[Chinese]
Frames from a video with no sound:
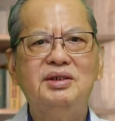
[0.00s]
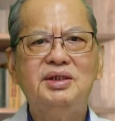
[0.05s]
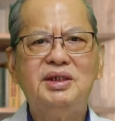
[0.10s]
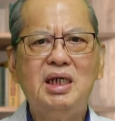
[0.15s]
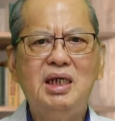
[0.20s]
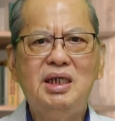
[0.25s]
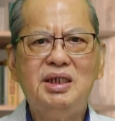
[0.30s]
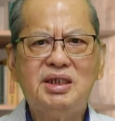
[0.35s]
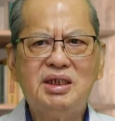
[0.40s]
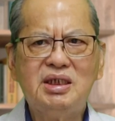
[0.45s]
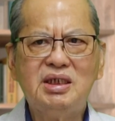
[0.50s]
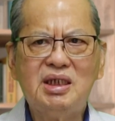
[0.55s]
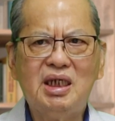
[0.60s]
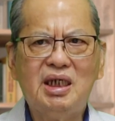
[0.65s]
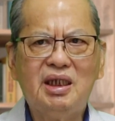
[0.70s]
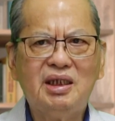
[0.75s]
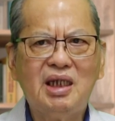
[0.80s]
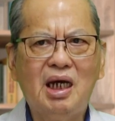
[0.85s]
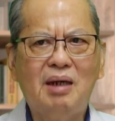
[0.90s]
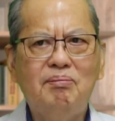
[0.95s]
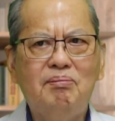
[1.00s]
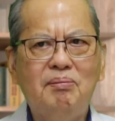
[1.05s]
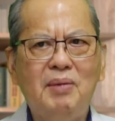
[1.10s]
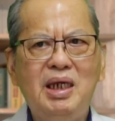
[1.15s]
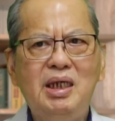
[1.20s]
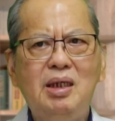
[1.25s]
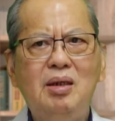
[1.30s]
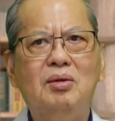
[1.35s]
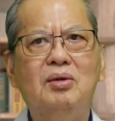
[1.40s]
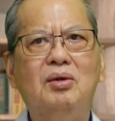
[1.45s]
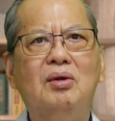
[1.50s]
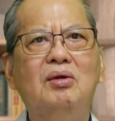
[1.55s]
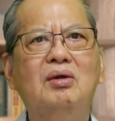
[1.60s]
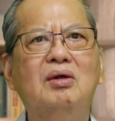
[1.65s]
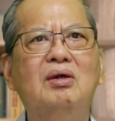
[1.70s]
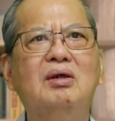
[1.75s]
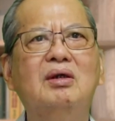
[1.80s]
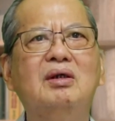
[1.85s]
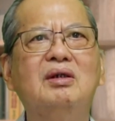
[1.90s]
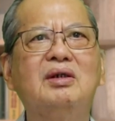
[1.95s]
这一次呢，他没有
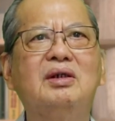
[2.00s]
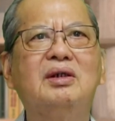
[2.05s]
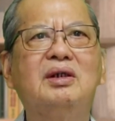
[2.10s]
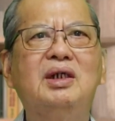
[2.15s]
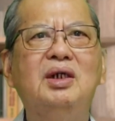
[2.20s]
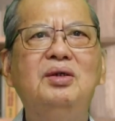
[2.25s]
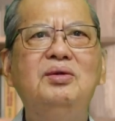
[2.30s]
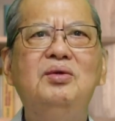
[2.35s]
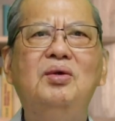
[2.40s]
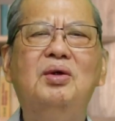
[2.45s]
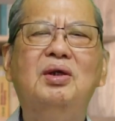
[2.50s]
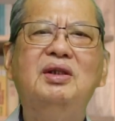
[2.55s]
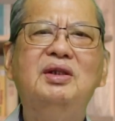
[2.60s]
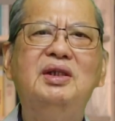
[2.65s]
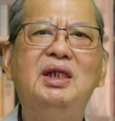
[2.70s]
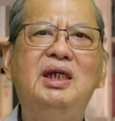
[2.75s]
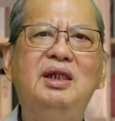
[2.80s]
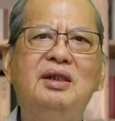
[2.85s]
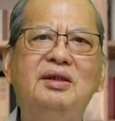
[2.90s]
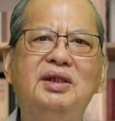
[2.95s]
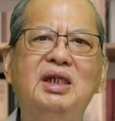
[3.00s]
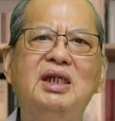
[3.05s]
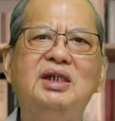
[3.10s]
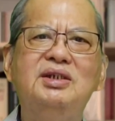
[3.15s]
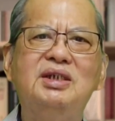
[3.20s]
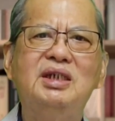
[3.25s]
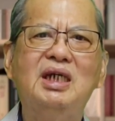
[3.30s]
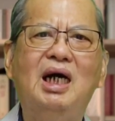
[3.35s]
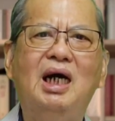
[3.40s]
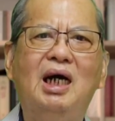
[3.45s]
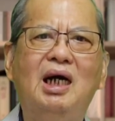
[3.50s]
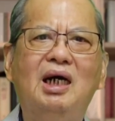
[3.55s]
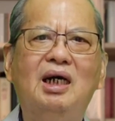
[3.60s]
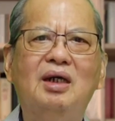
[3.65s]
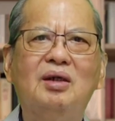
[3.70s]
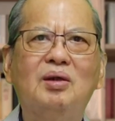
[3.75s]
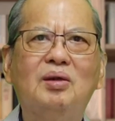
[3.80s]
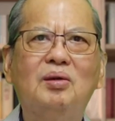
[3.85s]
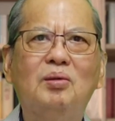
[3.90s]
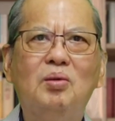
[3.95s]
跟园丁定下
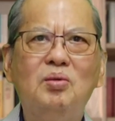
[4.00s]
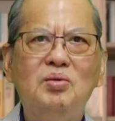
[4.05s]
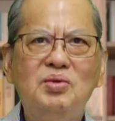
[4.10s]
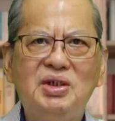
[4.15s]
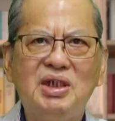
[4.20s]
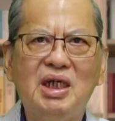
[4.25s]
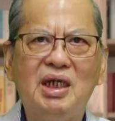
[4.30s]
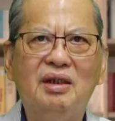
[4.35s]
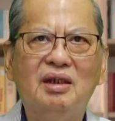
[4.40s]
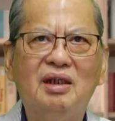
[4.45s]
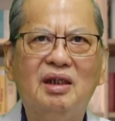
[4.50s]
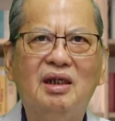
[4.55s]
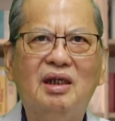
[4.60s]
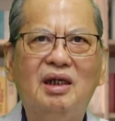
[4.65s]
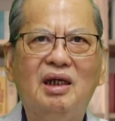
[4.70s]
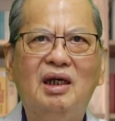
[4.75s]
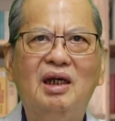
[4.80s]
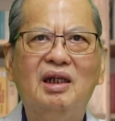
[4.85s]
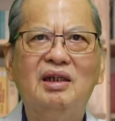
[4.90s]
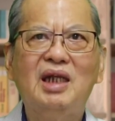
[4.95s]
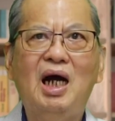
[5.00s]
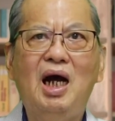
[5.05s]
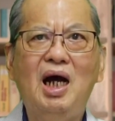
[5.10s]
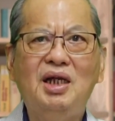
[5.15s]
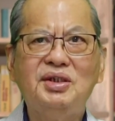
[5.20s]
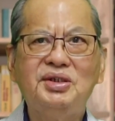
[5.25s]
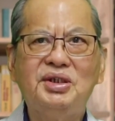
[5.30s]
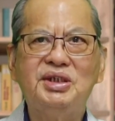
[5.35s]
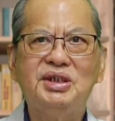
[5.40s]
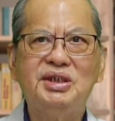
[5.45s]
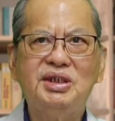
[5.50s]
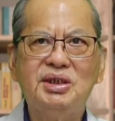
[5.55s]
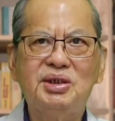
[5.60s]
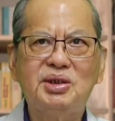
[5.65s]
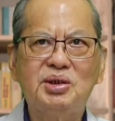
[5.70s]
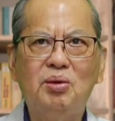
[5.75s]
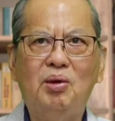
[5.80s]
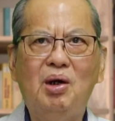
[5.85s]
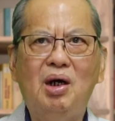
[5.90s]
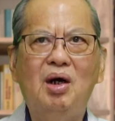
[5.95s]
工钱，他只是
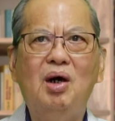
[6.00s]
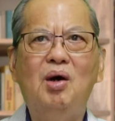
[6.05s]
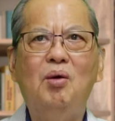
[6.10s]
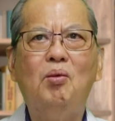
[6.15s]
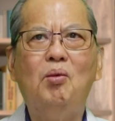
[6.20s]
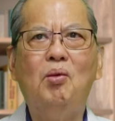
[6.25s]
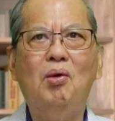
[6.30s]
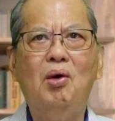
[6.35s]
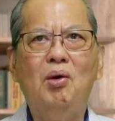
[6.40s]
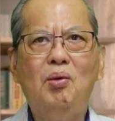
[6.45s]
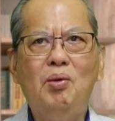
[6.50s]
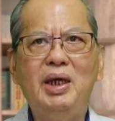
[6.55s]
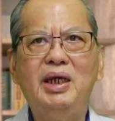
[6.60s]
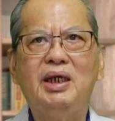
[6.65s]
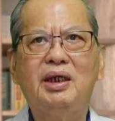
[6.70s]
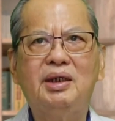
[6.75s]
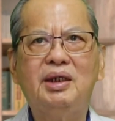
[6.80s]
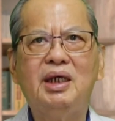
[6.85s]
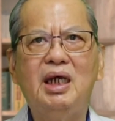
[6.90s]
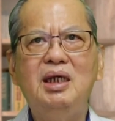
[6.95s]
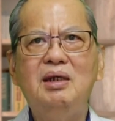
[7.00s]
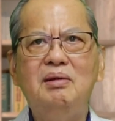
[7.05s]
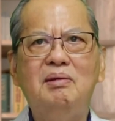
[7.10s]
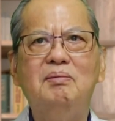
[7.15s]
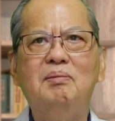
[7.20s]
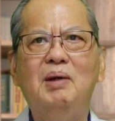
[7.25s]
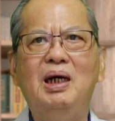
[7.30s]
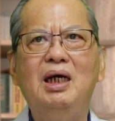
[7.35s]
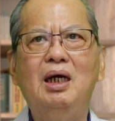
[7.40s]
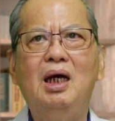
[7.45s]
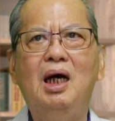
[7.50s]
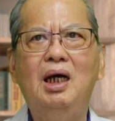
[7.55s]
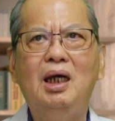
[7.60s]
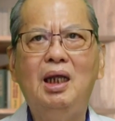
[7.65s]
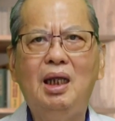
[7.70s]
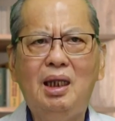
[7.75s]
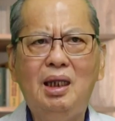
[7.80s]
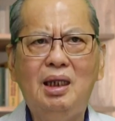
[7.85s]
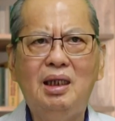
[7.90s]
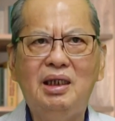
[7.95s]
说。我会给你们
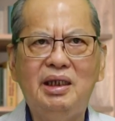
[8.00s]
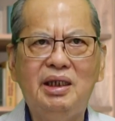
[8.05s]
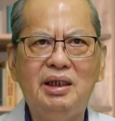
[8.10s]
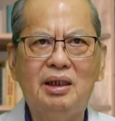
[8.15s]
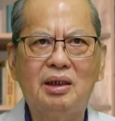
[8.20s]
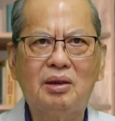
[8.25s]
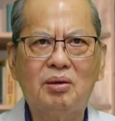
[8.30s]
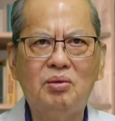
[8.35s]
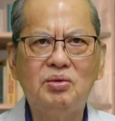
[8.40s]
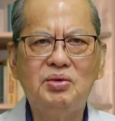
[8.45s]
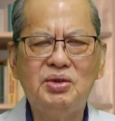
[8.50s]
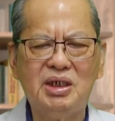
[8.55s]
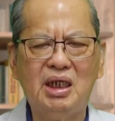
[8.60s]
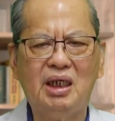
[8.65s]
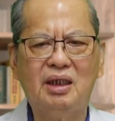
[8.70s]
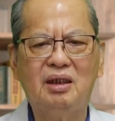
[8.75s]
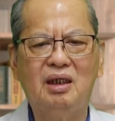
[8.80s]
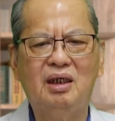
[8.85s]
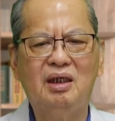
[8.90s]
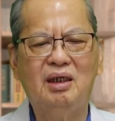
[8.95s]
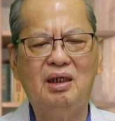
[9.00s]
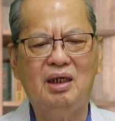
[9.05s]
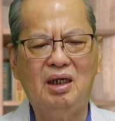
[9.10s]
合理的工钱。